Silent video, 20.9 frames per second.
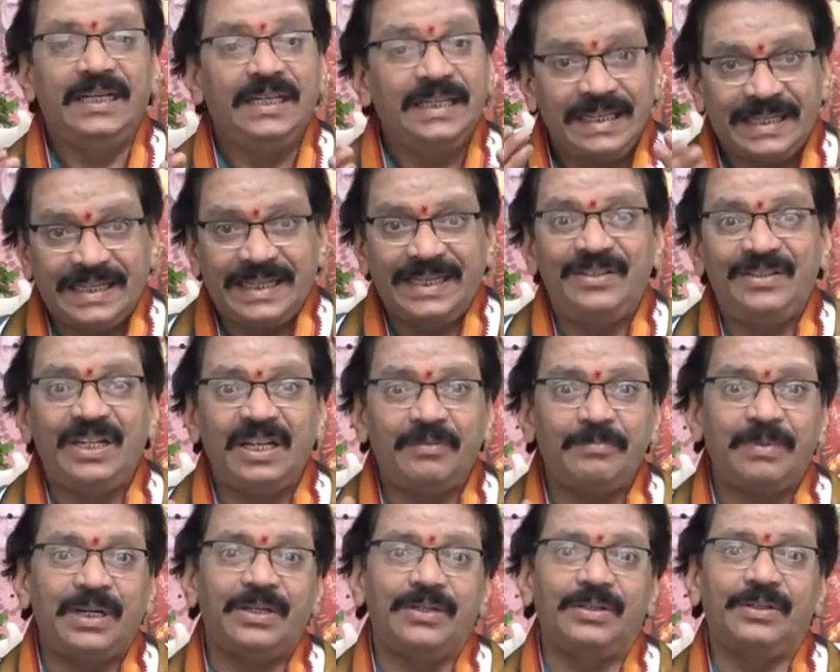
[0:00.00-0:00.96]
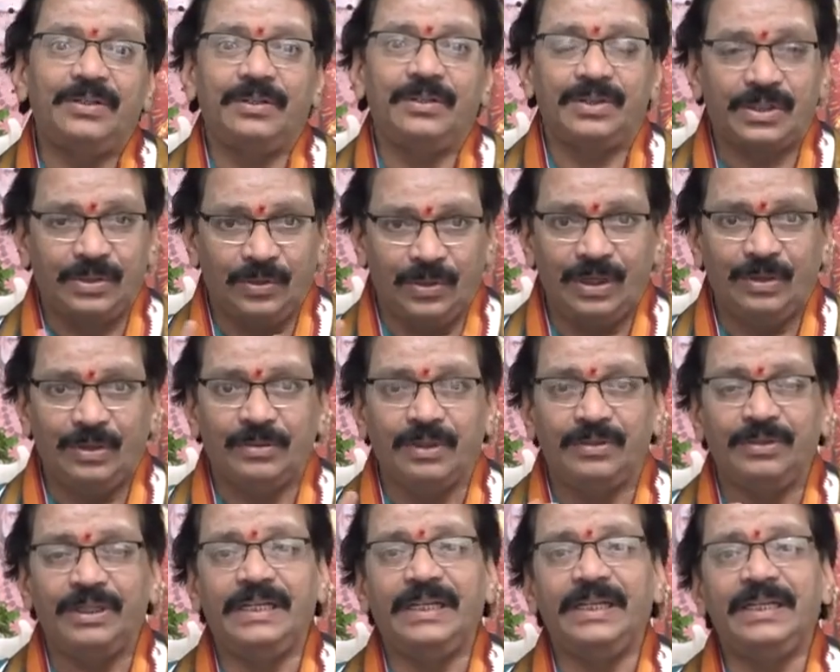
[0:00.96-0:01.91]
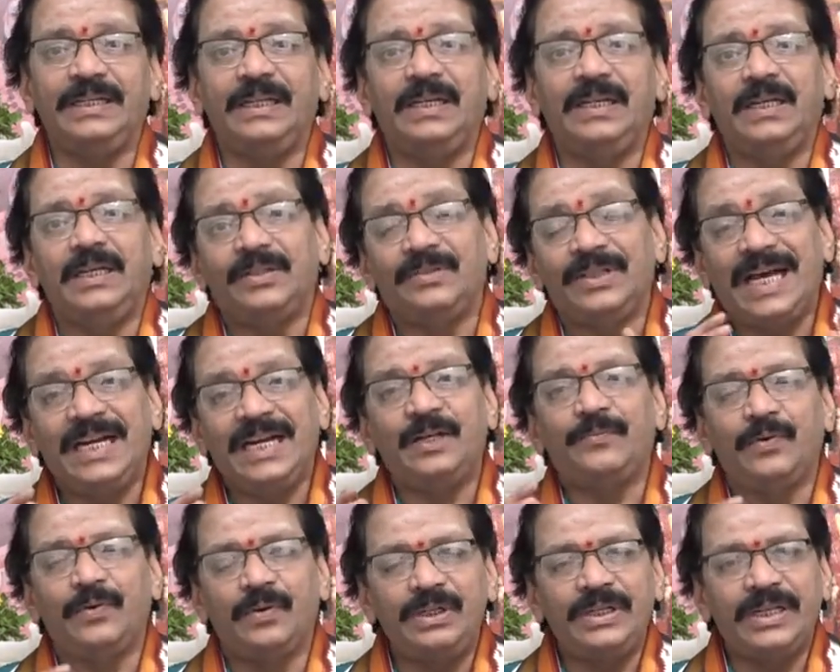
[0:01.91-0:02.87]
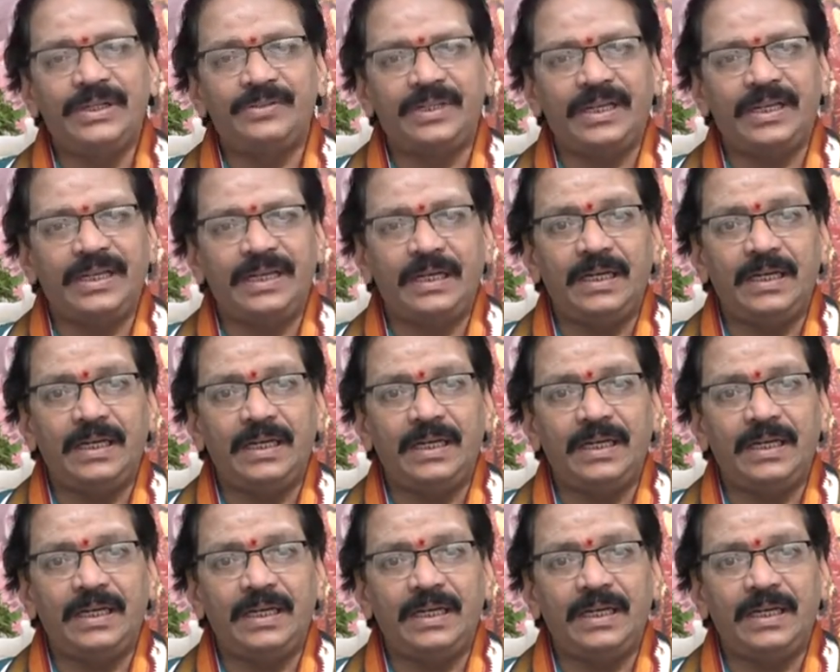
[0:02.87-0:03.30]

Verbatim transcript: ఈ క్రింది నెంబర్ స్క్రోల్ అవుతుందండి దానికి ఫోన్ చేస్తే